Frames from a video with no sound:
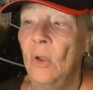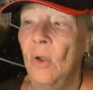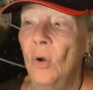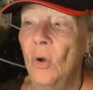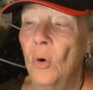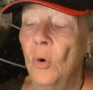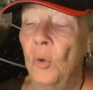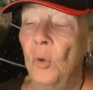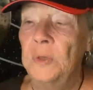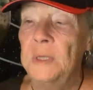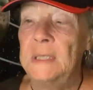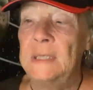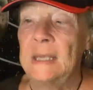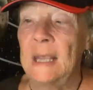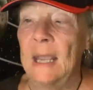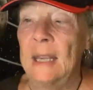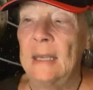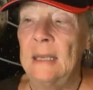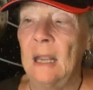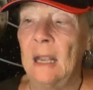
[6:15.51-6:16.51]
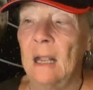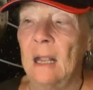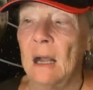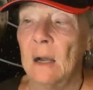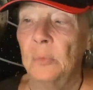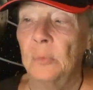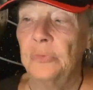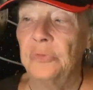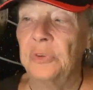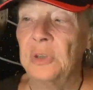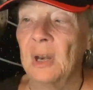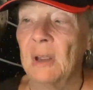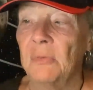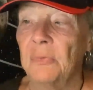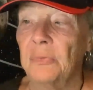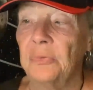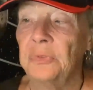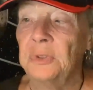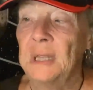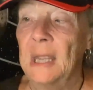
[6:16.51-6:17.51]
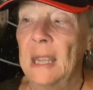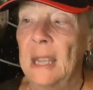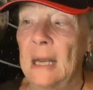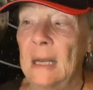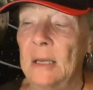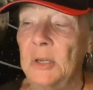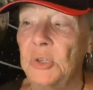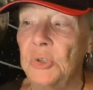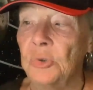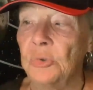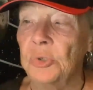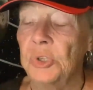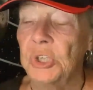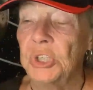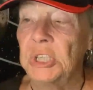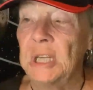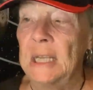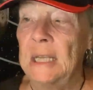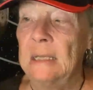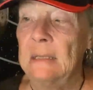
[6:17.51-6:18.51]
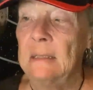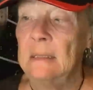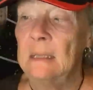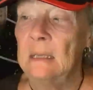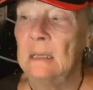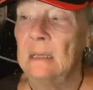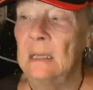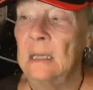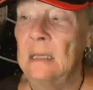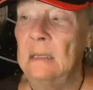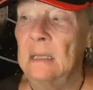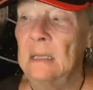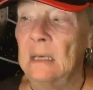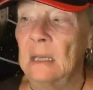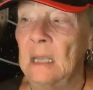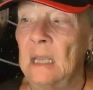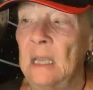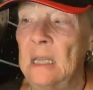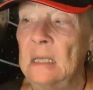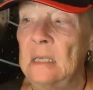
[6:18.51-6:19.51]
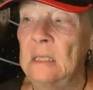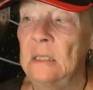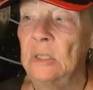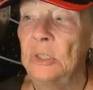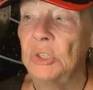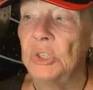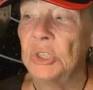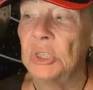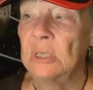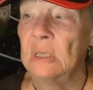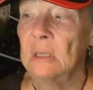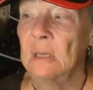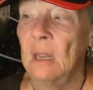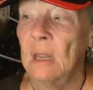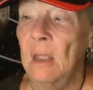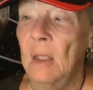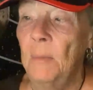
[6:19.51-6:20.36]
und seine Kampfkraft täglich und stetig in der irdischen,